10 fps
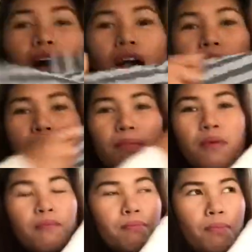
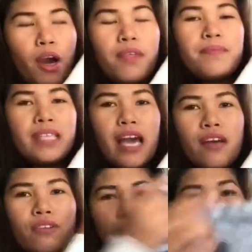um, bottom
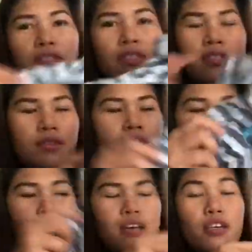down
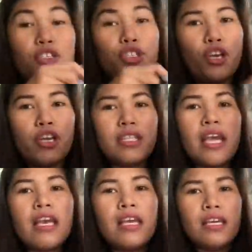uh, shirt.
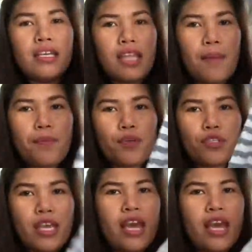Tapos,